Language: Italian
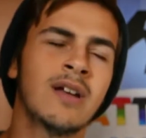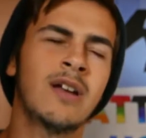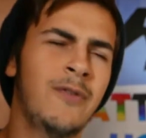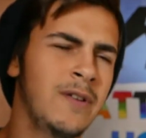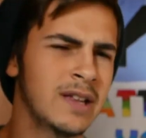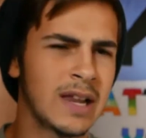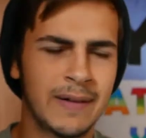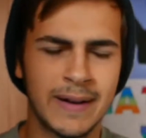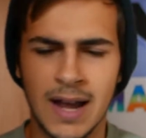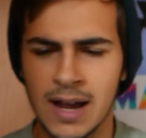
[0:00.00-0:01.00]
è finita la
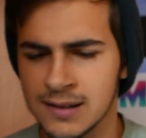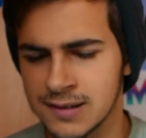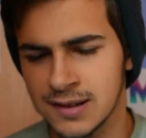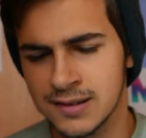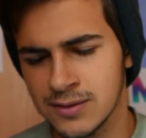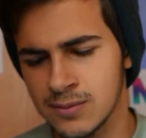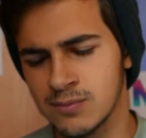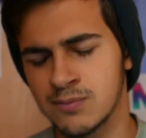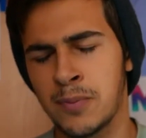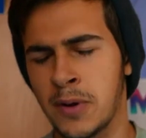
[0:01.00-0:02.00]
vacanza ed è stato
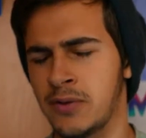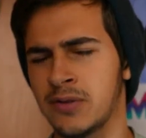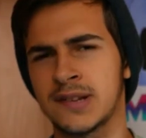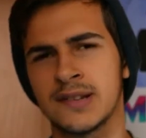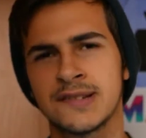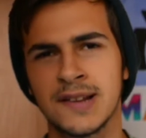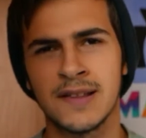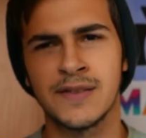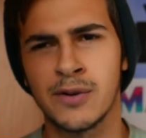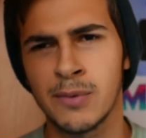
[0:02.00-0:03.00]
un pochino
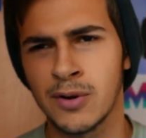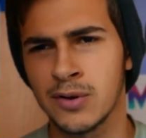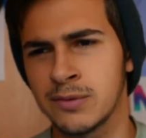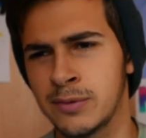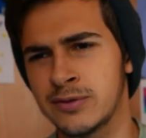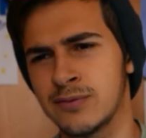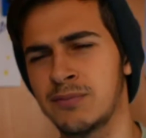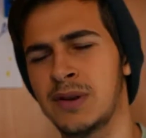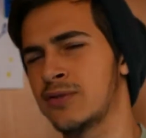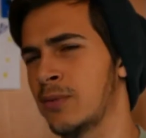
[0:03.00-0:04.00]
scassante come cosa, Mi,
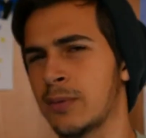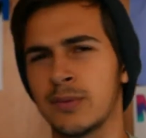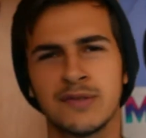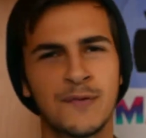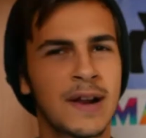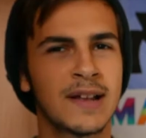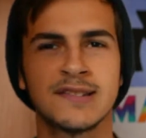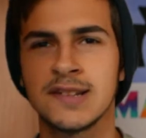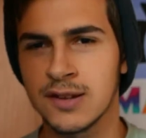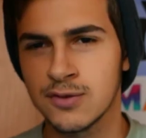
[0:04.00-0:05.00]
me ne sono proprio
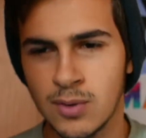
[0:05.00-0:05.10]
sfracassata a